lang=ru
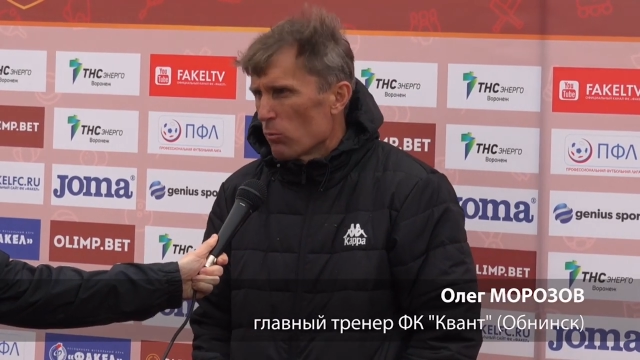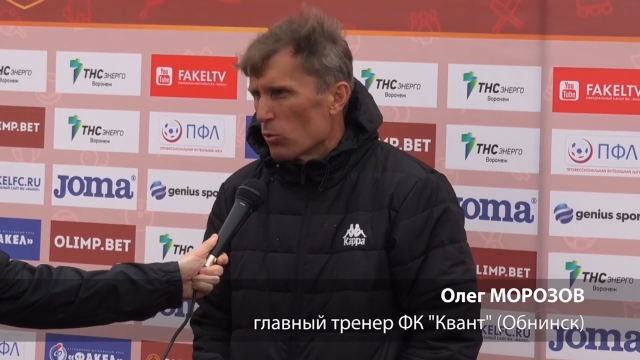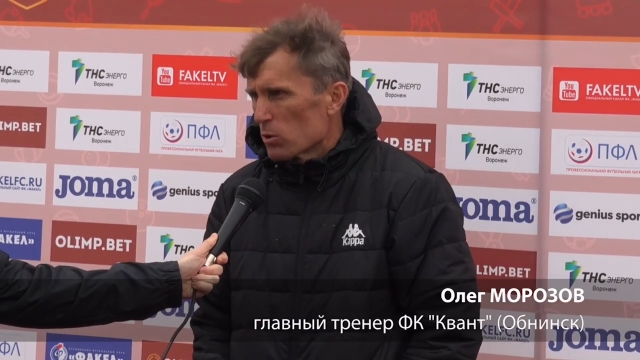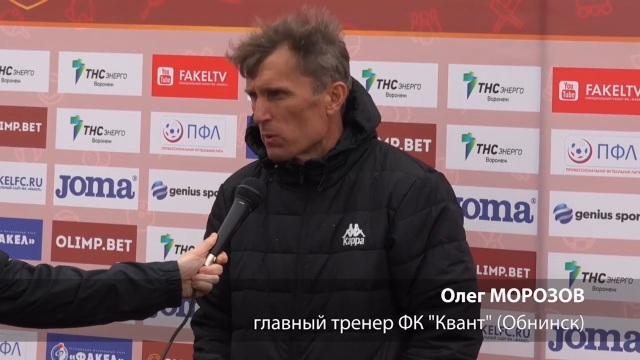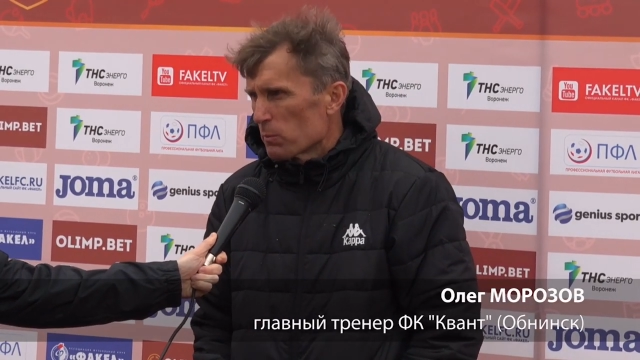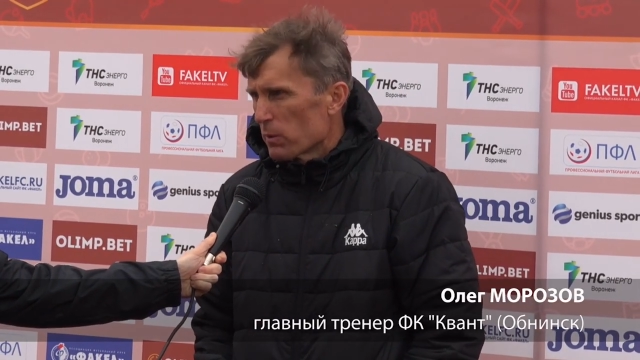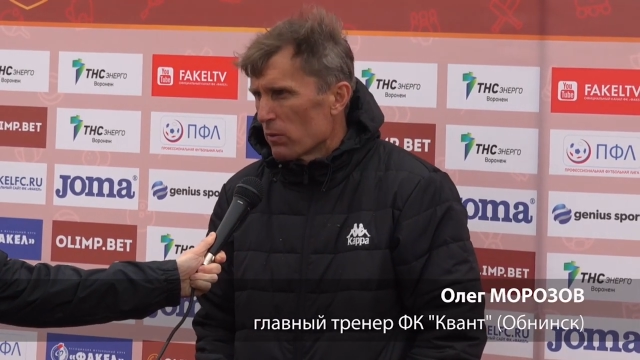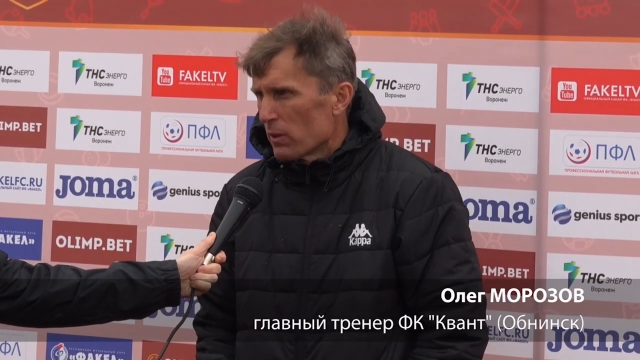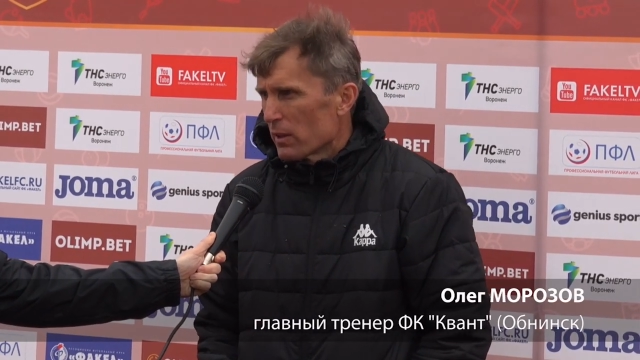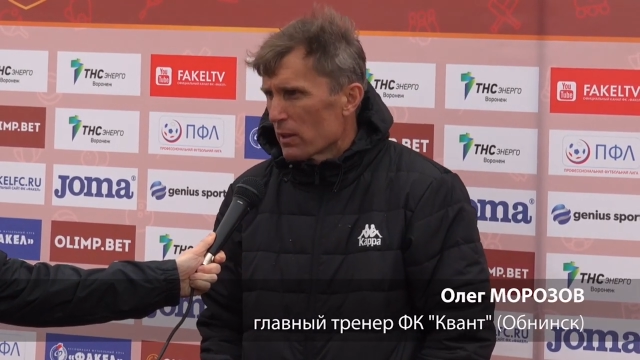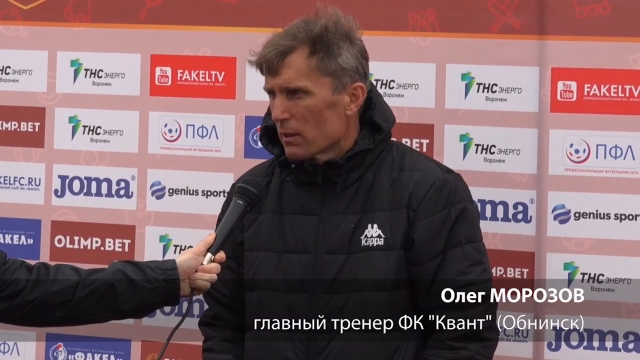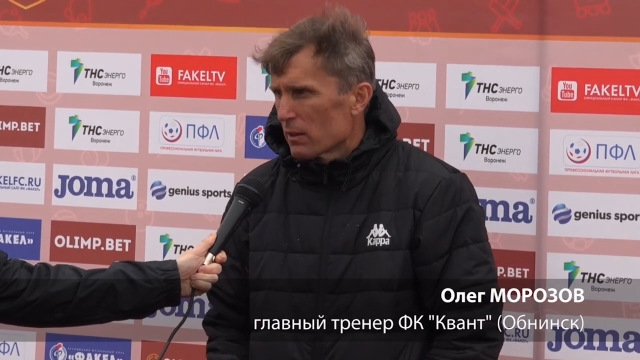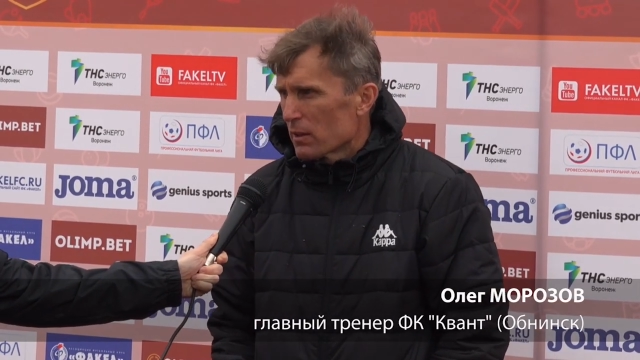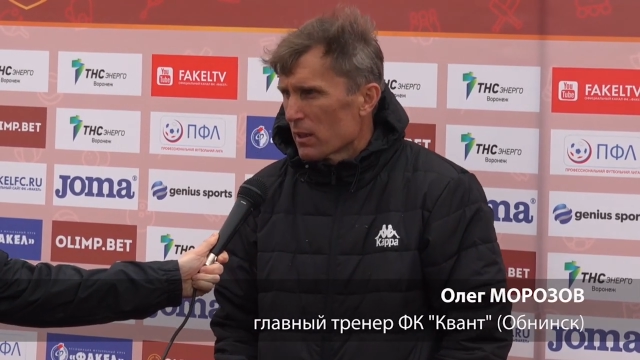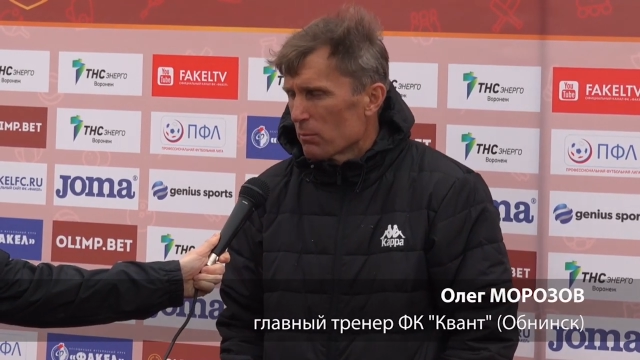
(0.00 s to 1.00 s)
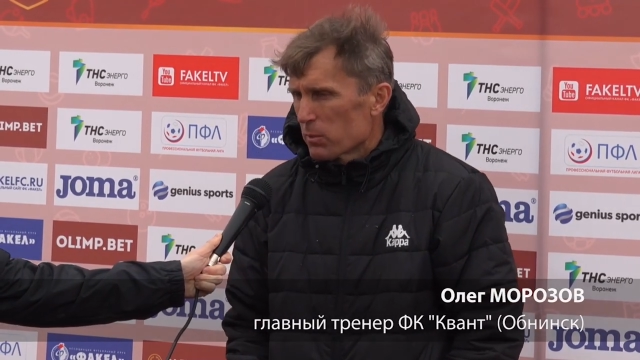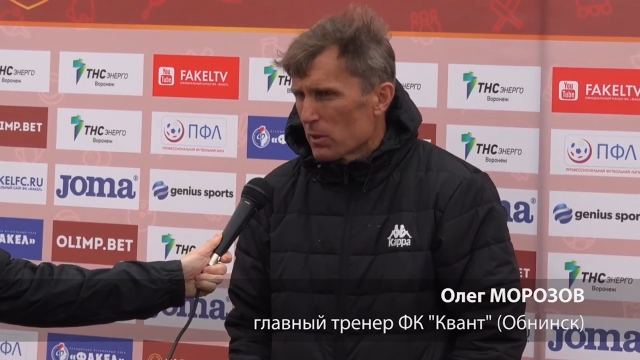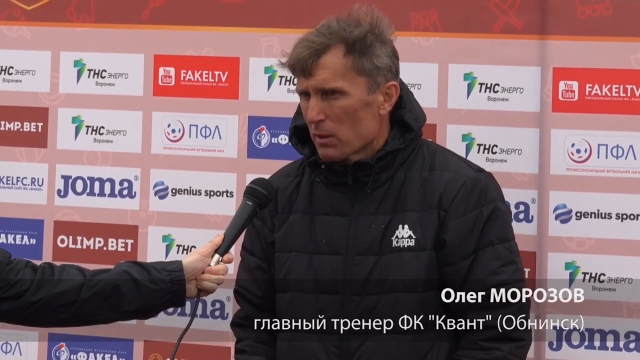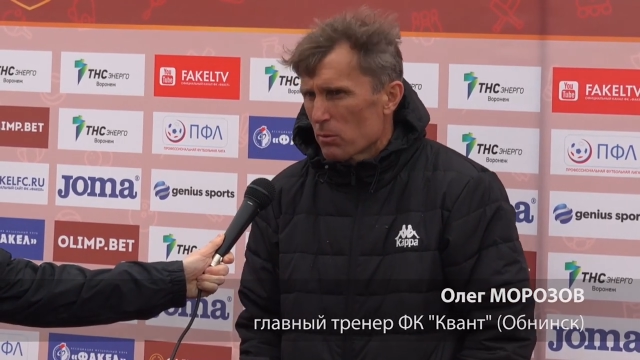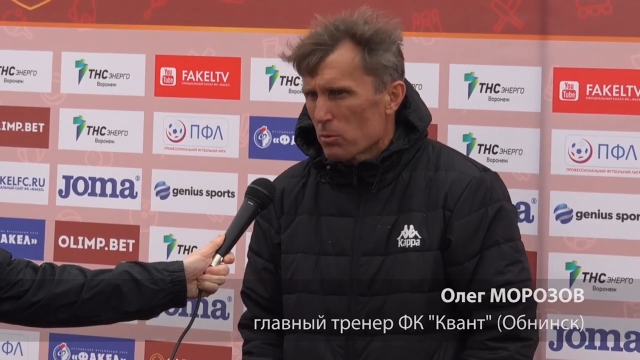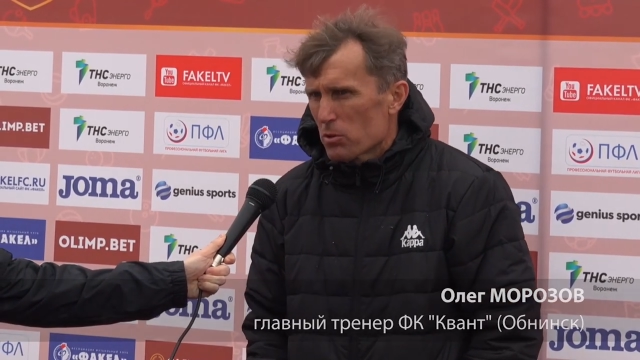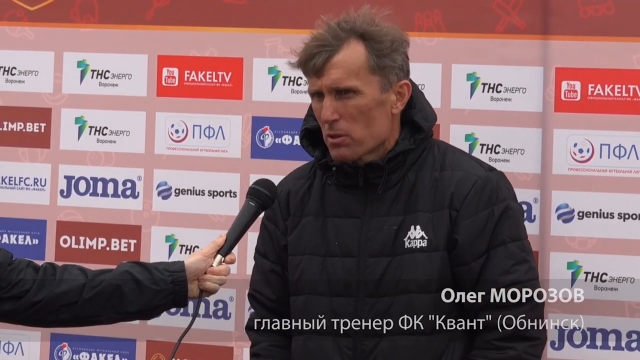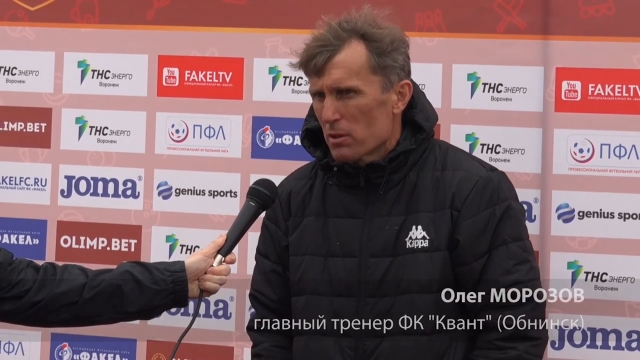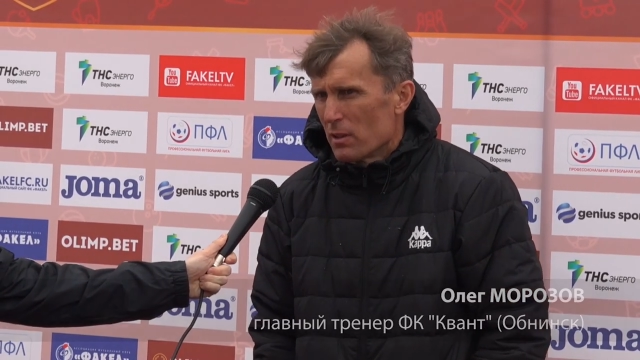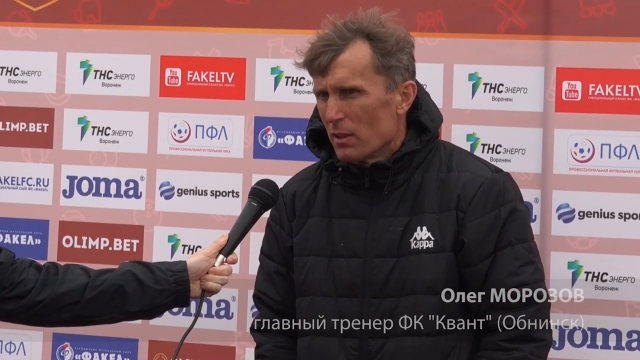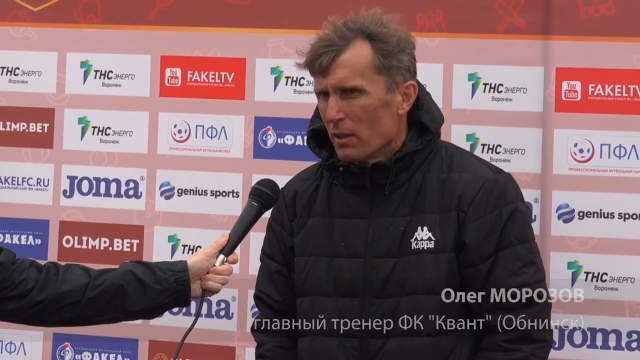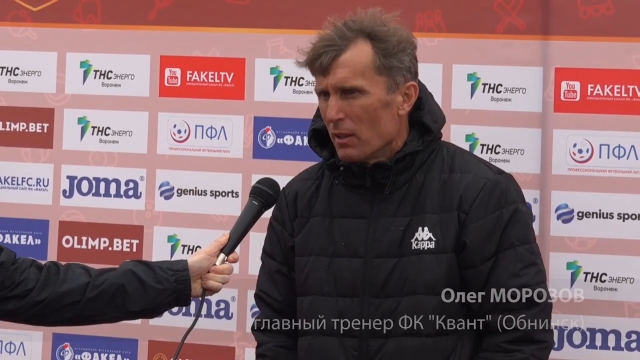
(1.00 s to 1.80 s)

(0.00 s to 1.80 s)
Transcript: может быть, повлияло там, потому что